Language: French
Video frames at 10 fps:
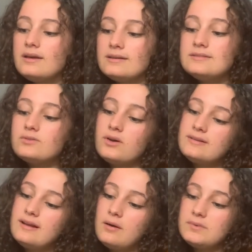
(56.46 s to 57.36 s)
histoire
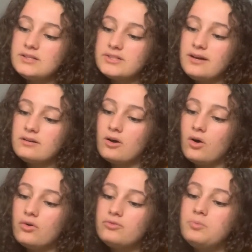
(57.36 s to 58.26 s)
des larmes légères quand
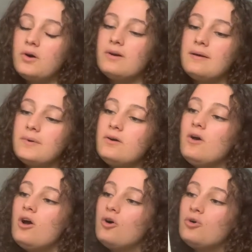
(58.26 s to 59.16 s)
on vous prend la main
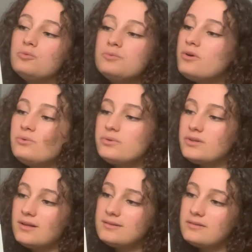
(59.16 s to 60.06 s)
au moment où on
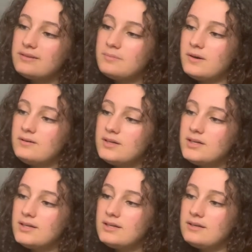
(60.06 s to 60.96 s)
n'attendait pas,
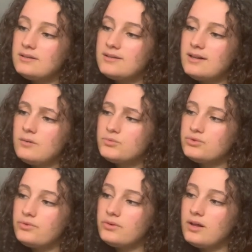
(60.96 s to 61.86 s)
et des larmes du
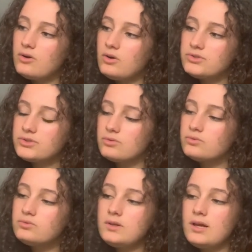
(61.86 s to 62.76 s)
fond de la gorge quand
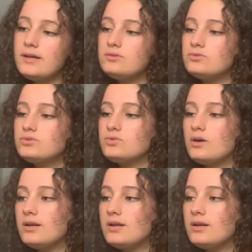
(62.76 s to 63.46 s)
toute la haine de soi et